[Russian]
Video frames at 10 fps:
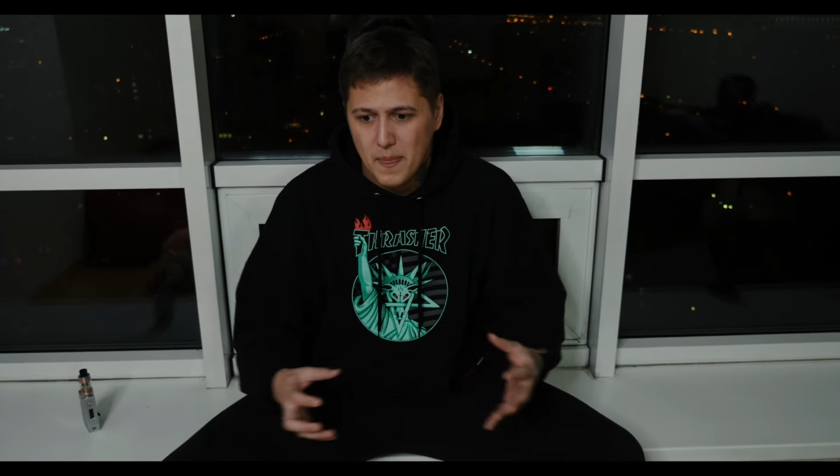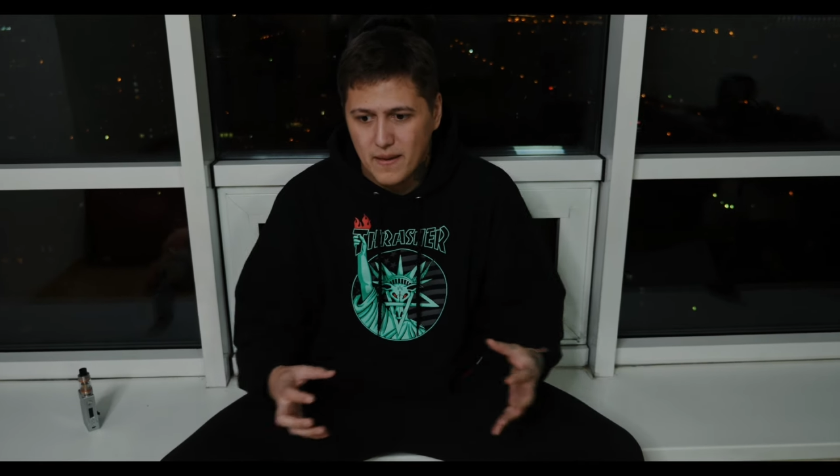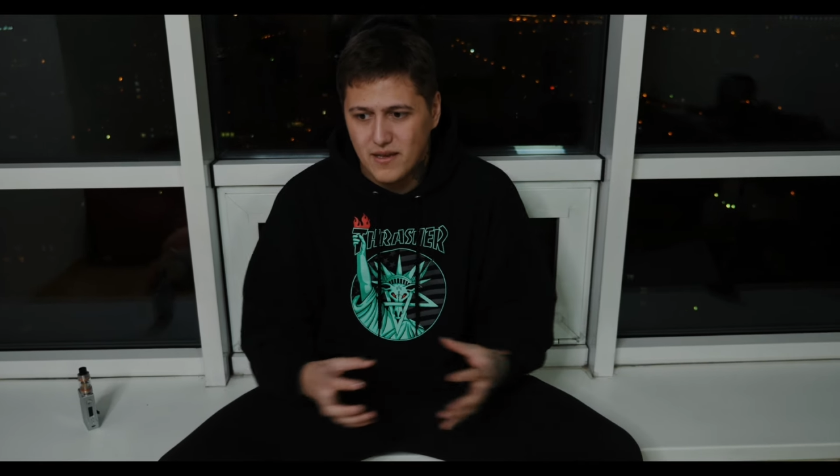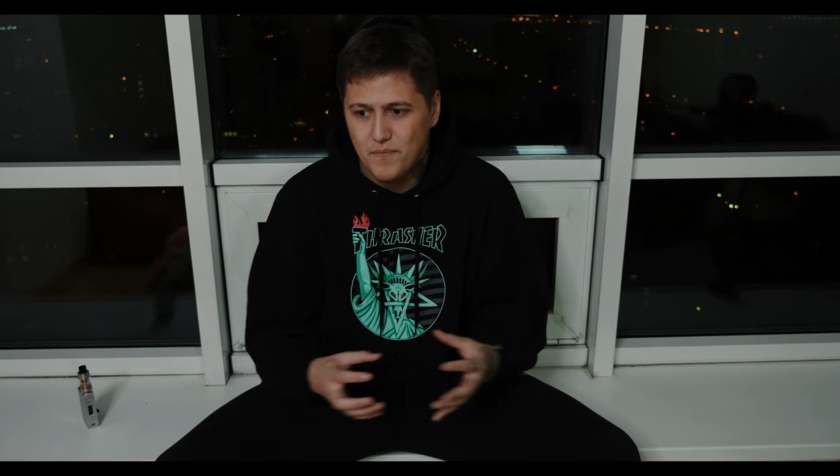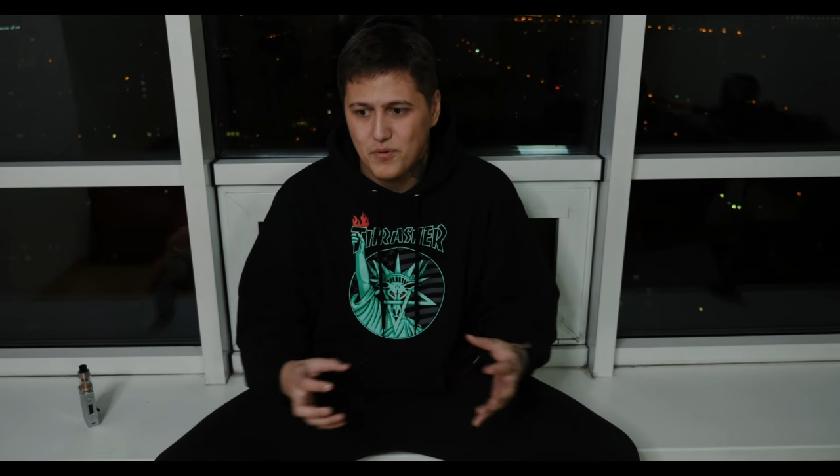
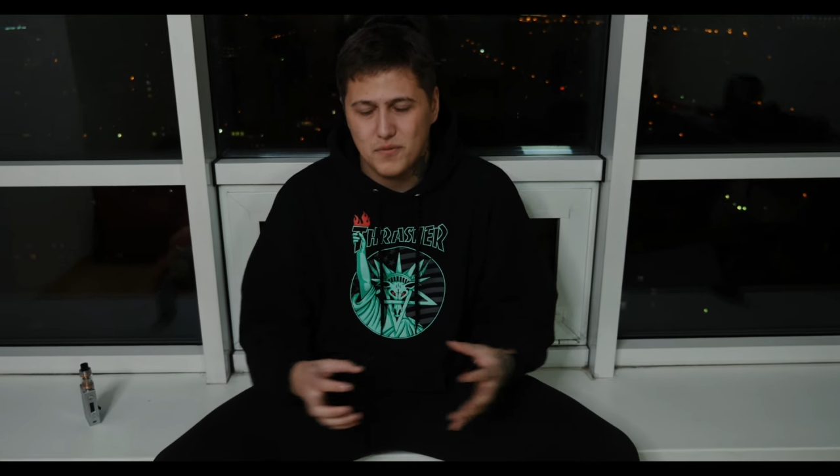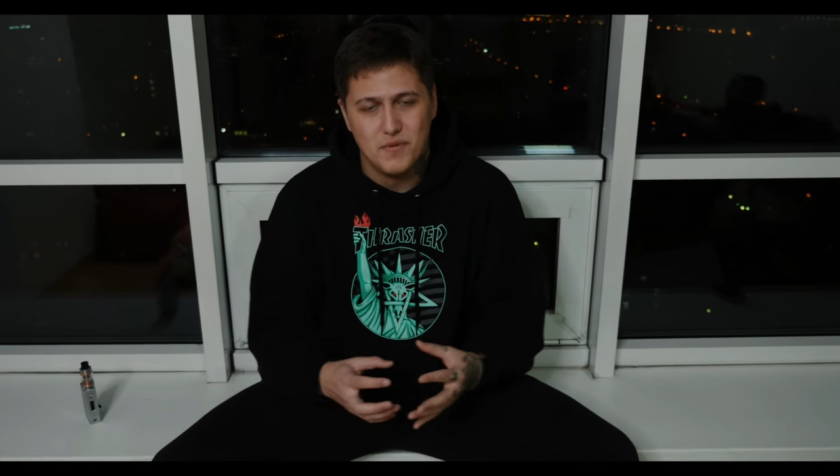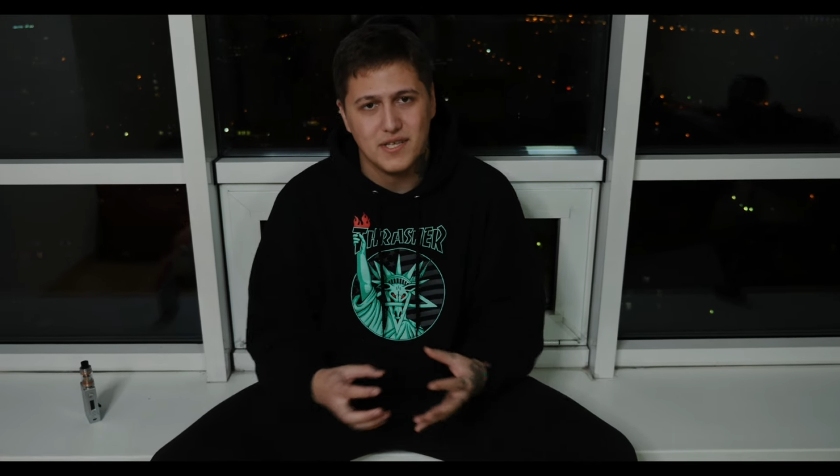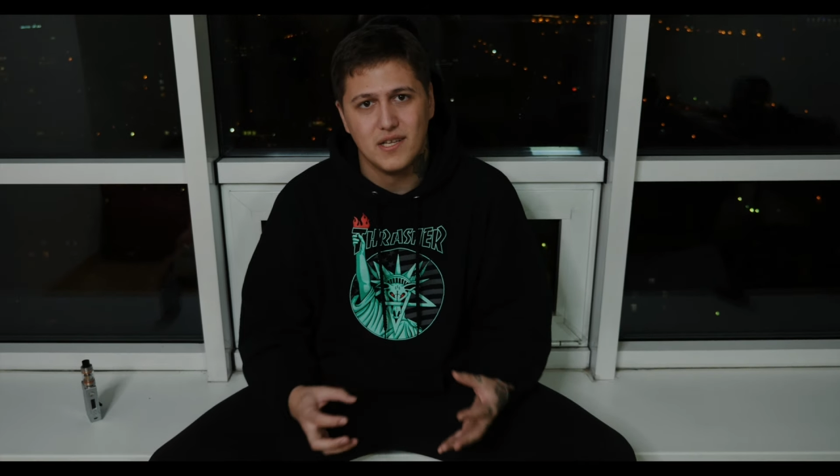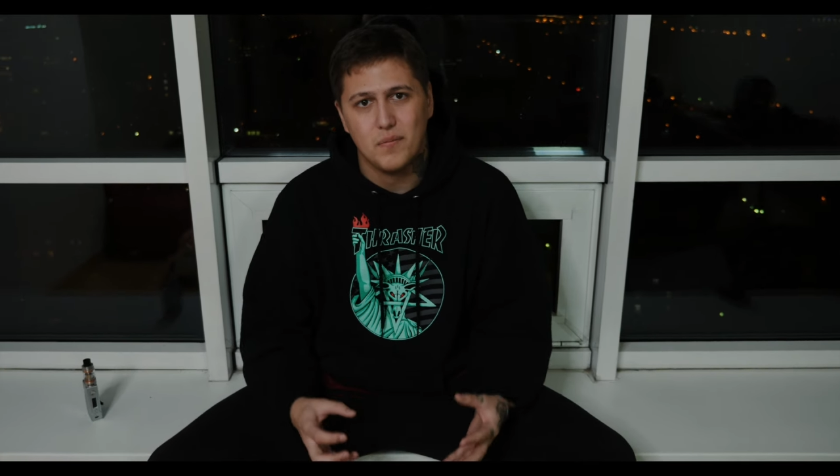и кипиш
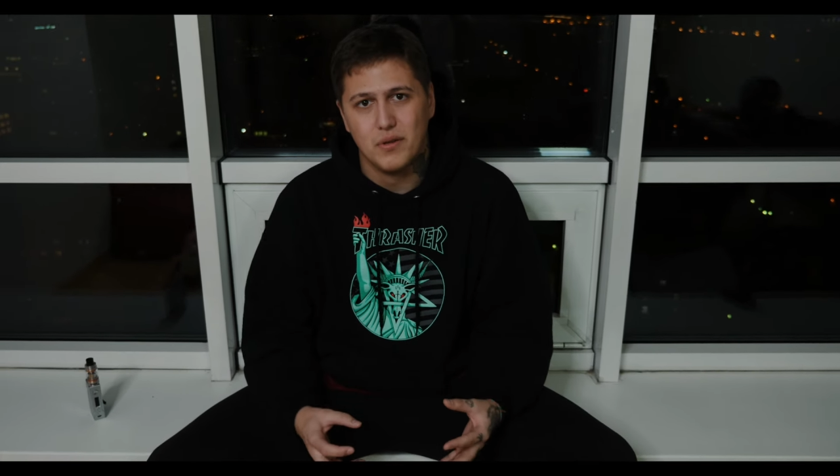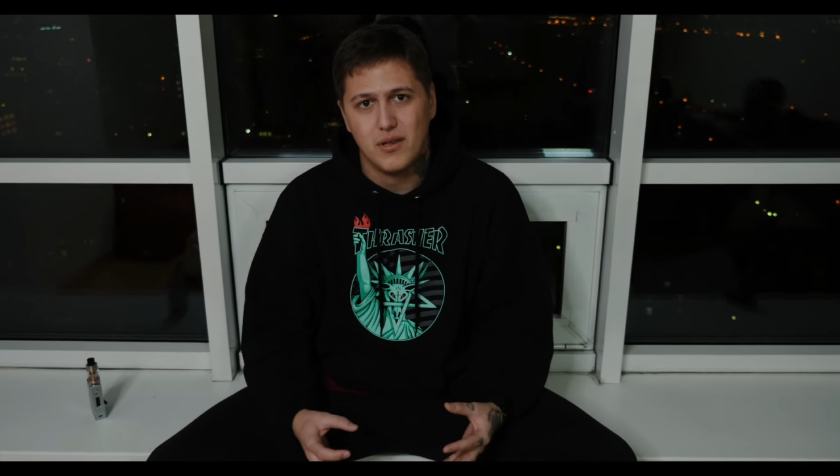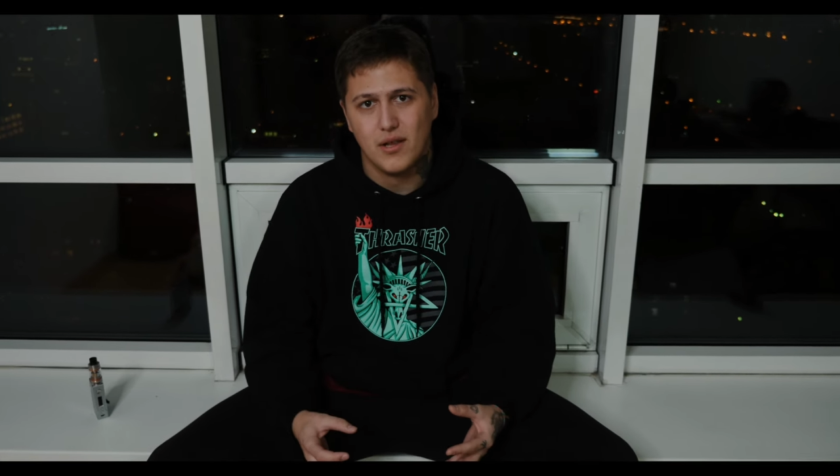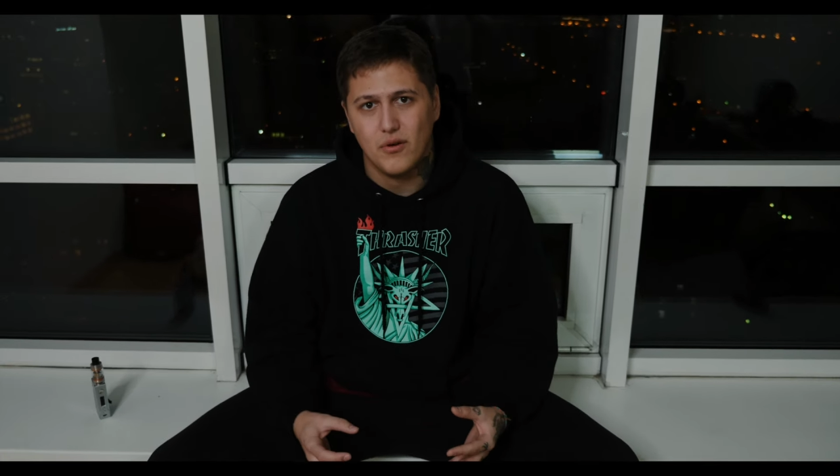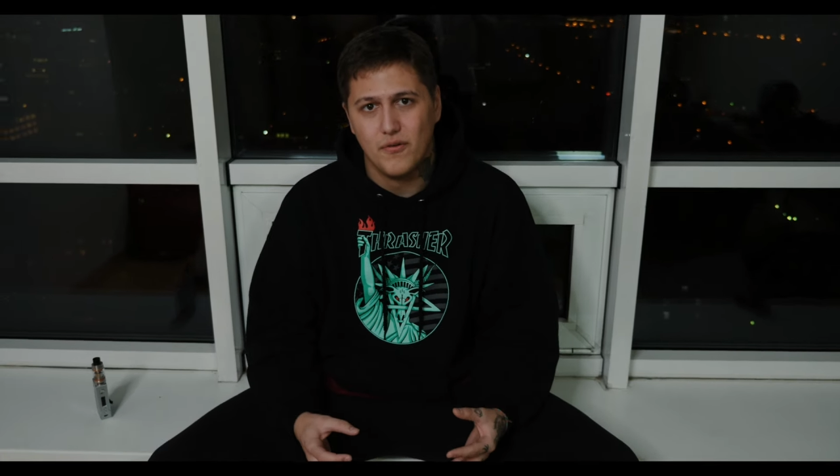местных
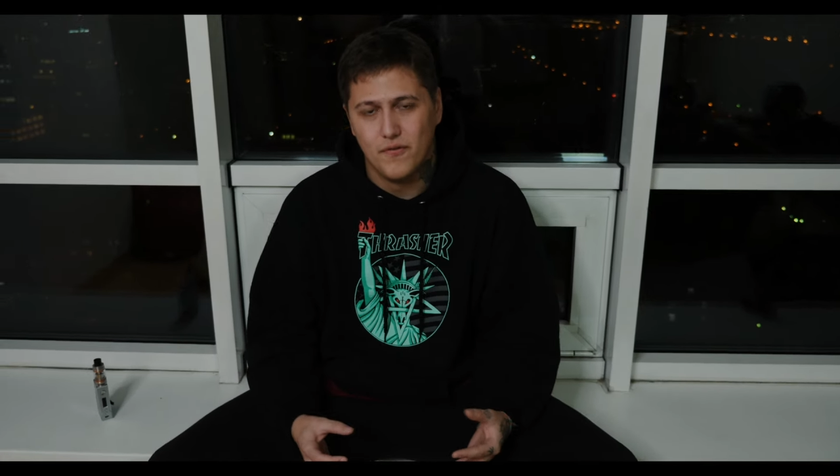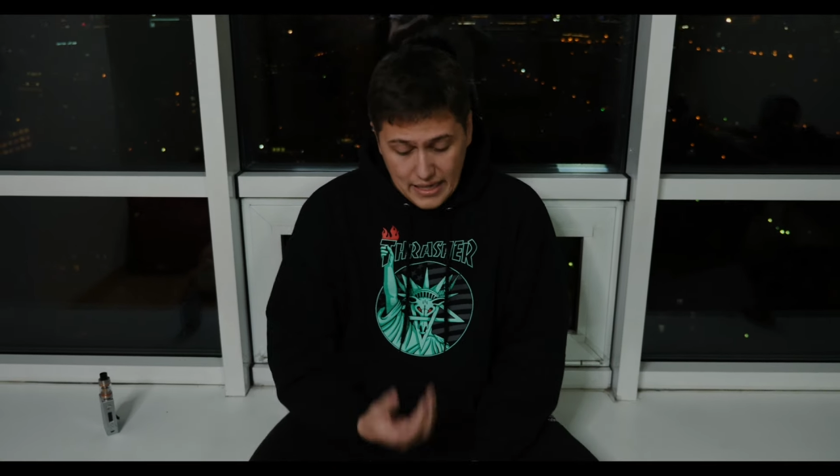быдлонов.